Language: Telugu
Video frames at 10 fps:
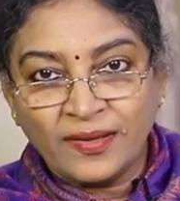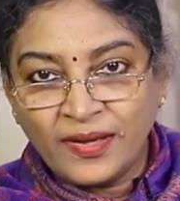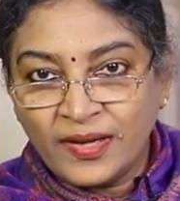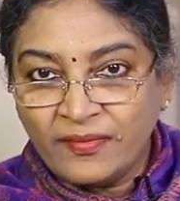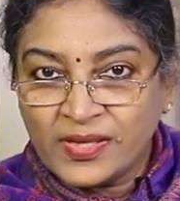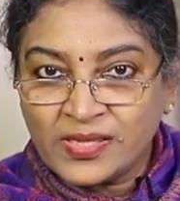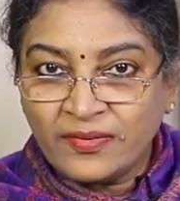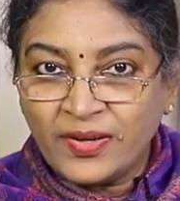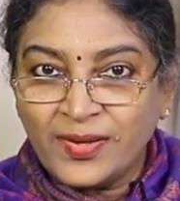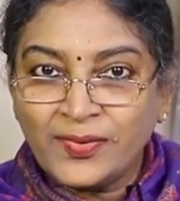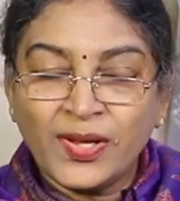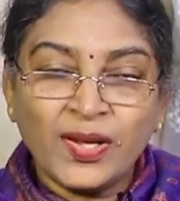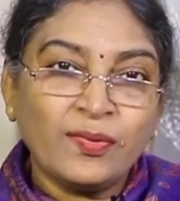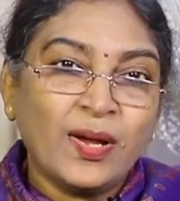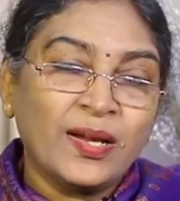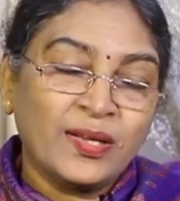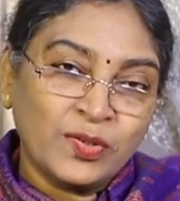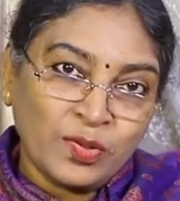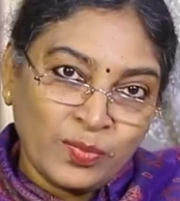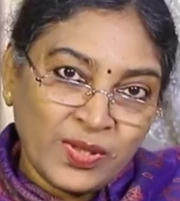ఆర్కి రెండు వేసేవాళ్ళు ఉన్నారు
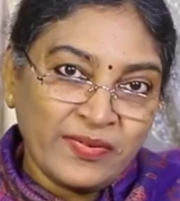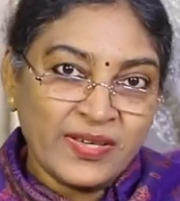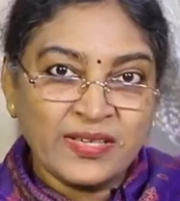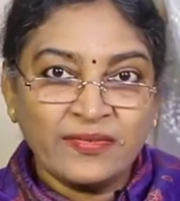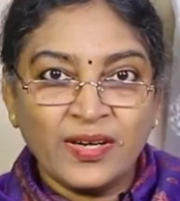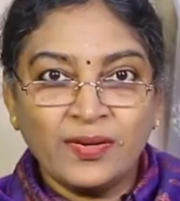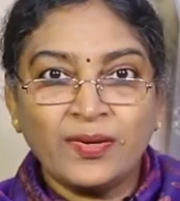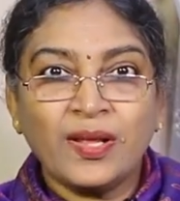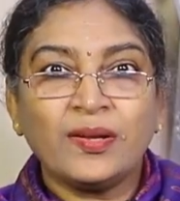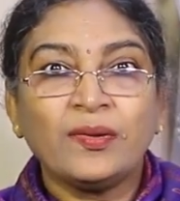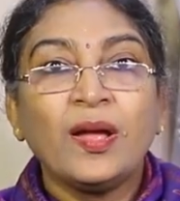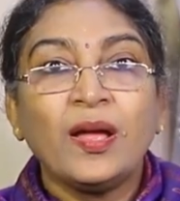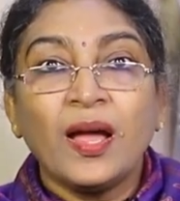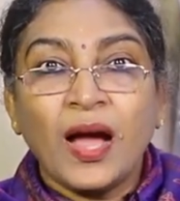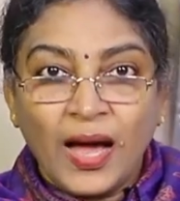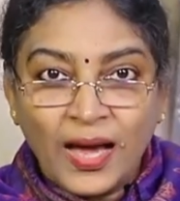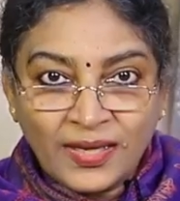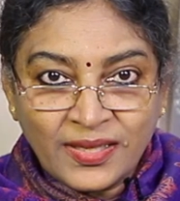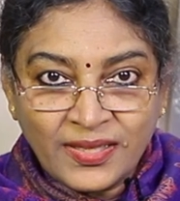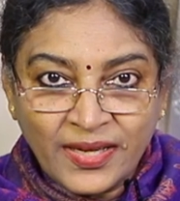ఆర్కి తొమ్మిది వేసేవాళ్ళు ఉన్నారు
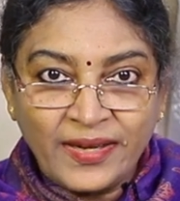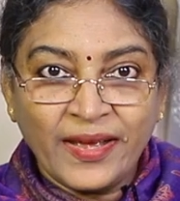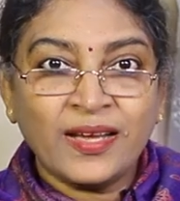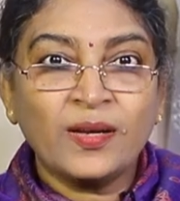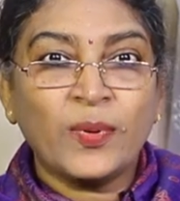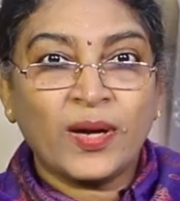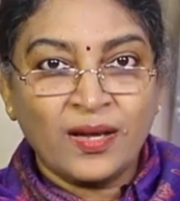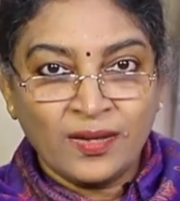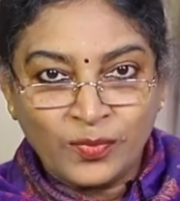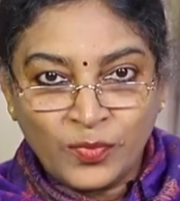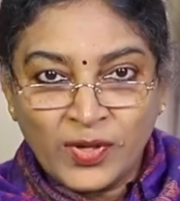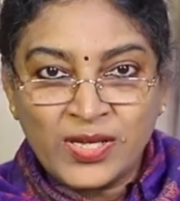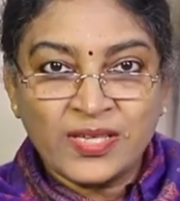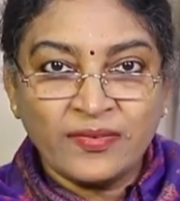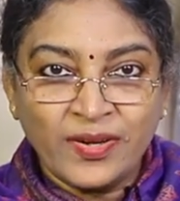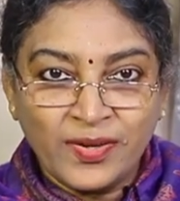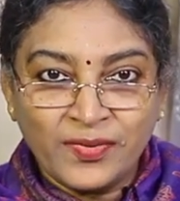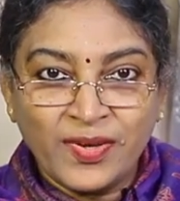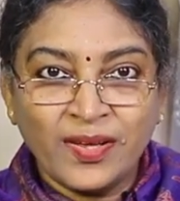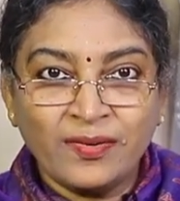ఆర్కి దాని లెక్కల ప్రకారం
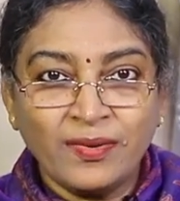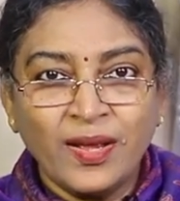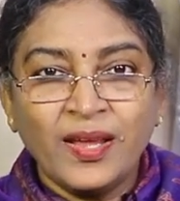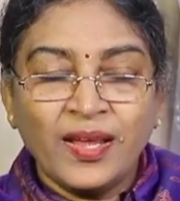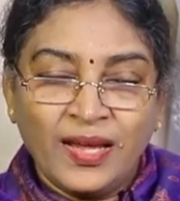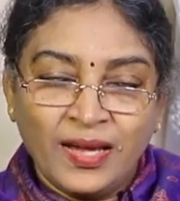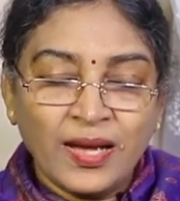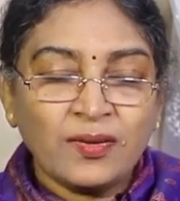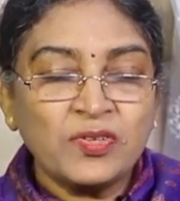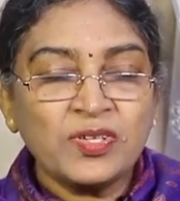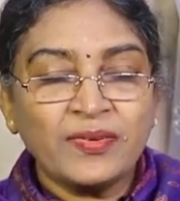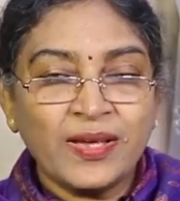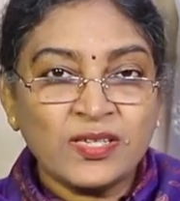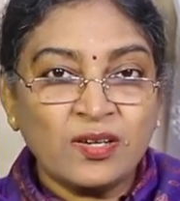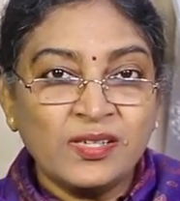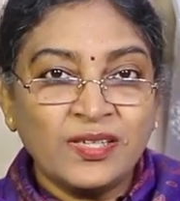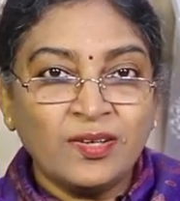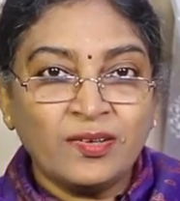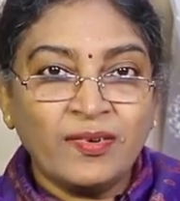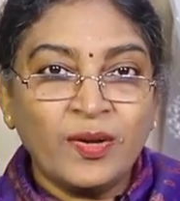వేసేవాళ్ళు ఉన్నారు ఇంకా కొంచెం
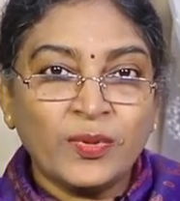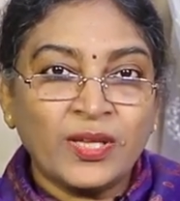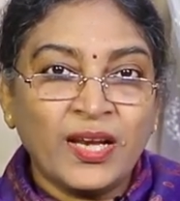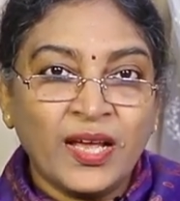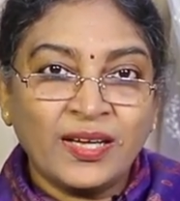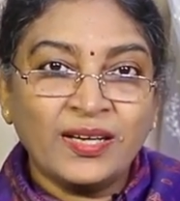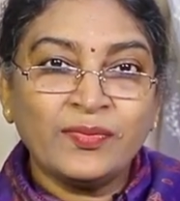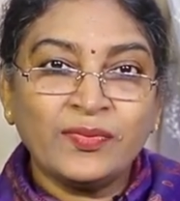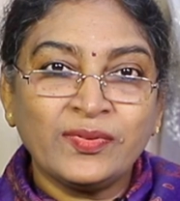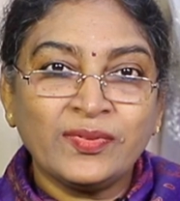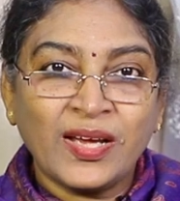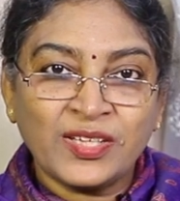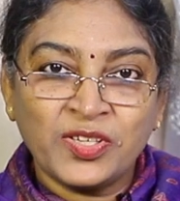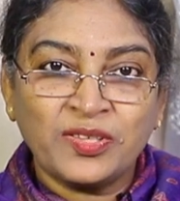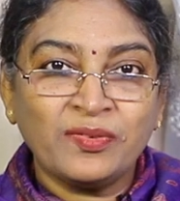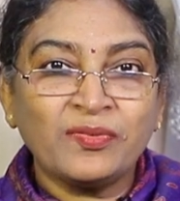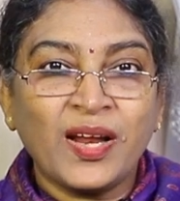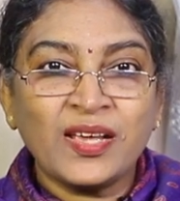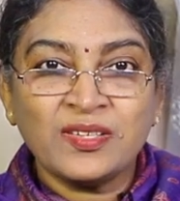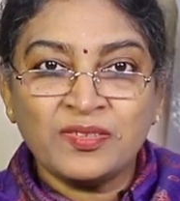ఆస్ట్రాలజీలోకి వెళ్ళిపోతే లగ్నము నక్షత్రం
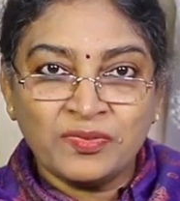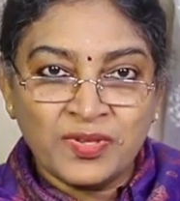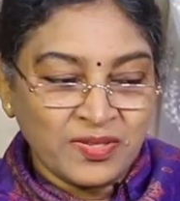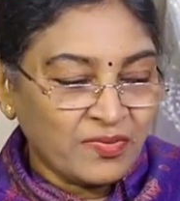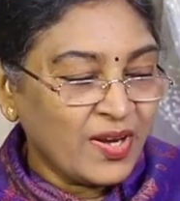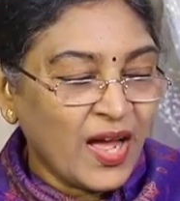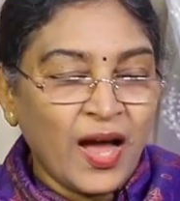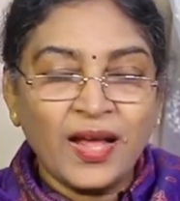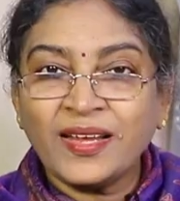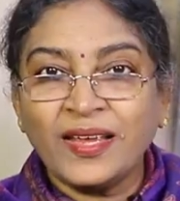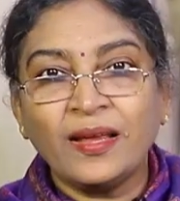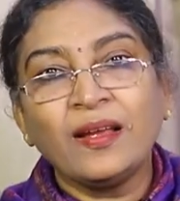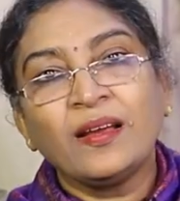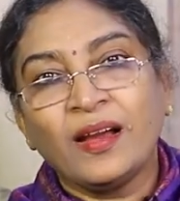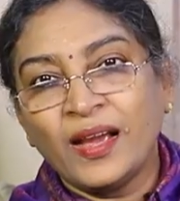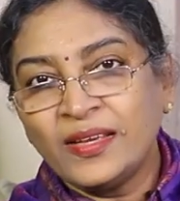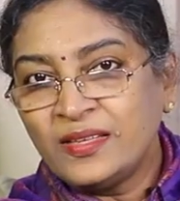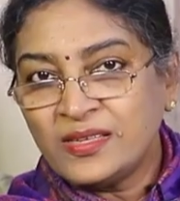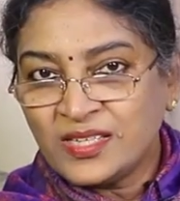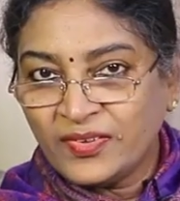రాసిని చూసేసుకునే ఆర్కి
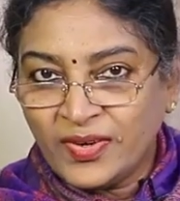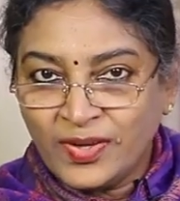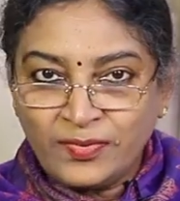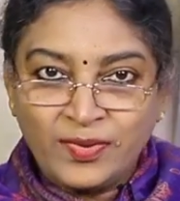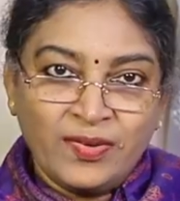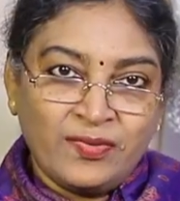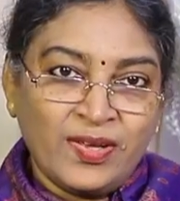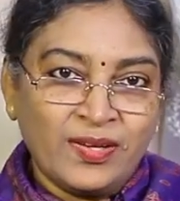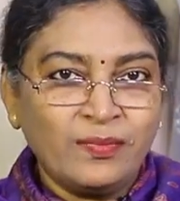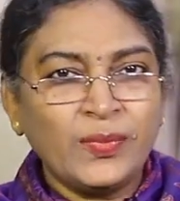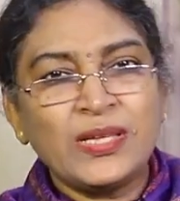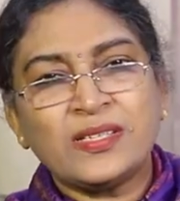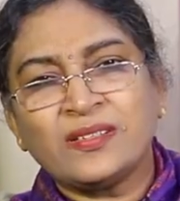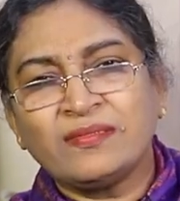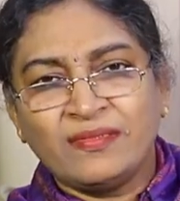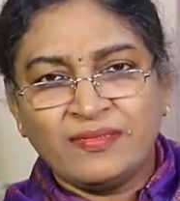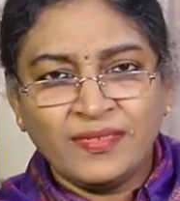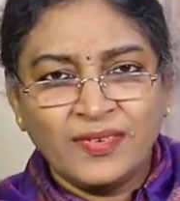ఐదు ఇచ్చేవాళ్ళు కూడా ఉన్నారు మీ ఇష్టం